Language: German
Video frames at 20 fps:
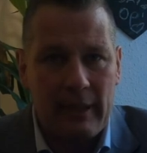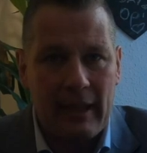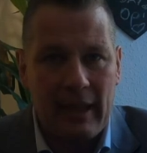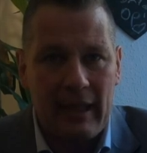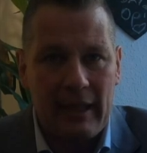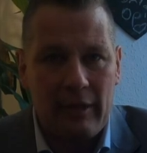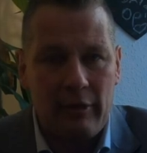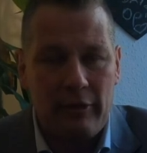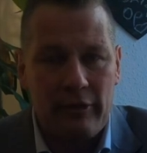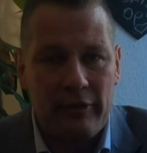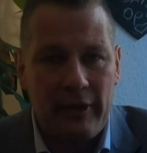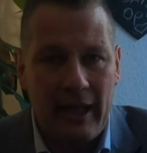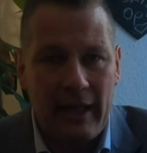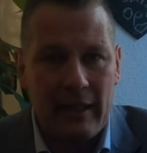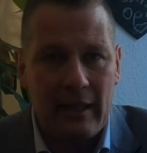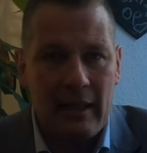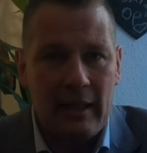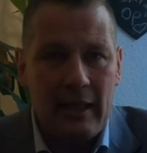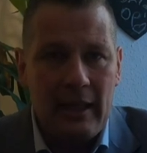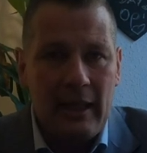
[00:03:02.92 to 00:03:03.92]
begrenzt,
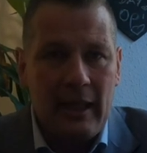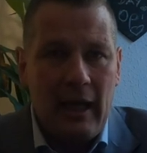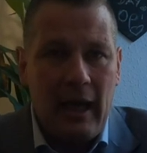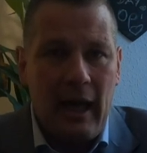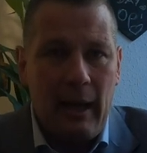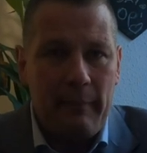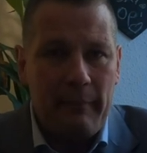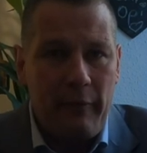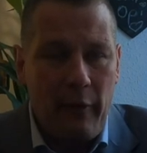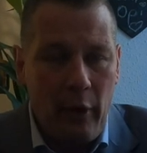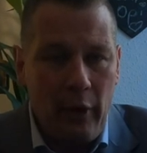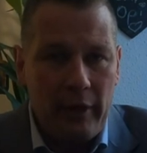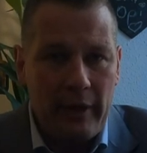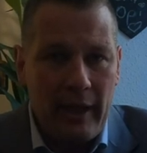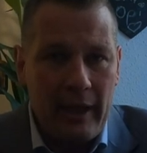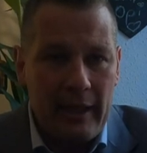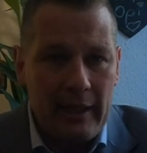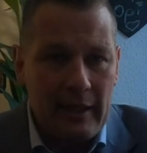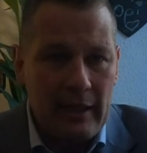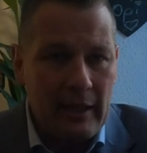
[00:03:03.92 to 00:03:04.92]
denn am
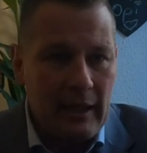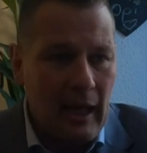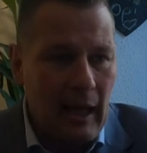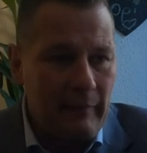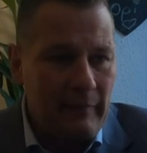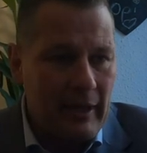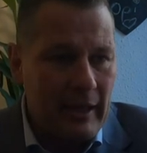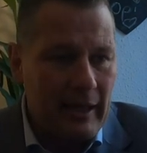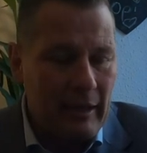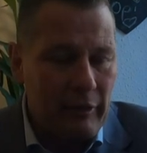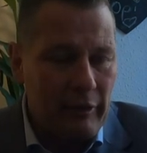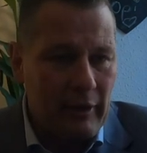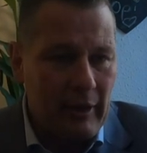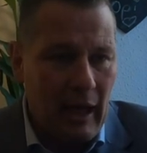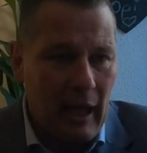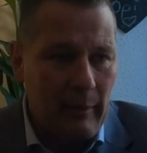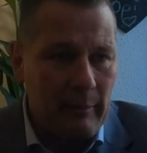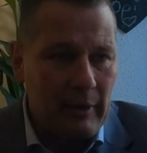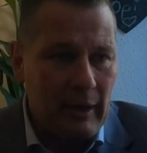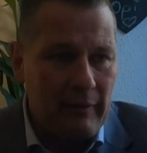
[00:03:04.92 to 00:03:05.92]
Wochenende haben wir gestern
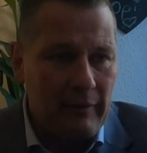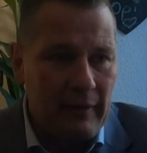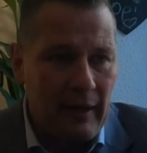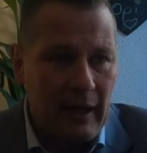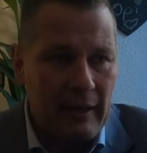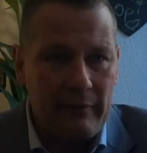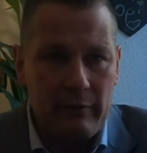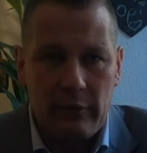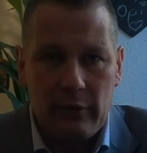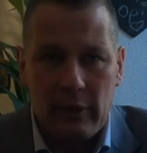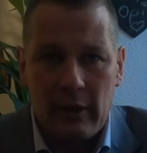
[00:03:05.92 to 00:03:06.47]
Abend erfahren,